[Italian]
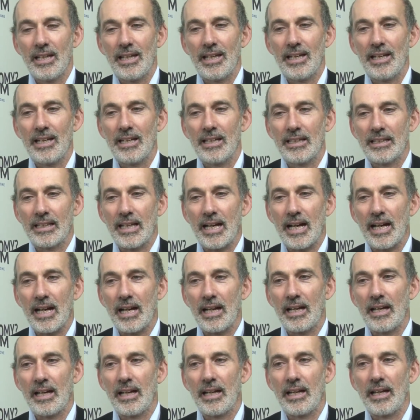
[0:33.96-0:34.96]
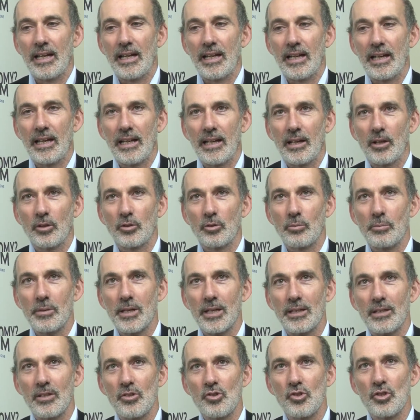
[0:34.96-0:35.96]
in realtà eh,
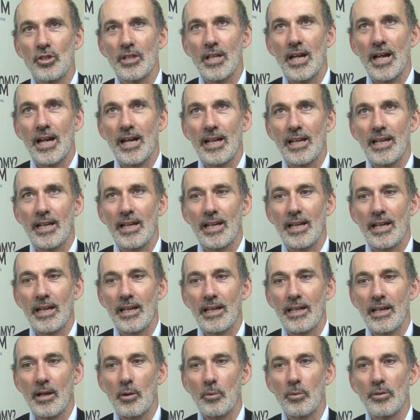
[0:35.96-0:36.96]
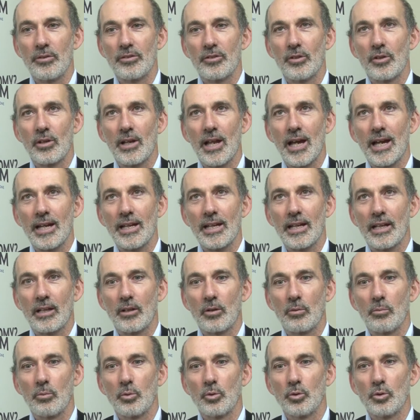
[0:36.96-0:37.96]
l'economia digitale e gli acquisti online
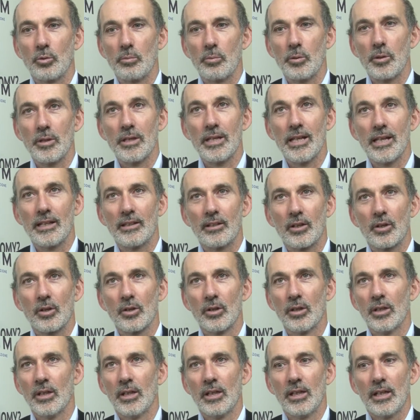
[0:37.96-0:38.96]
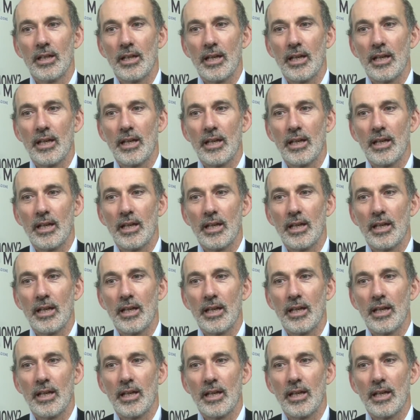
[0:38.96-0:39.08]
erano molto più indietro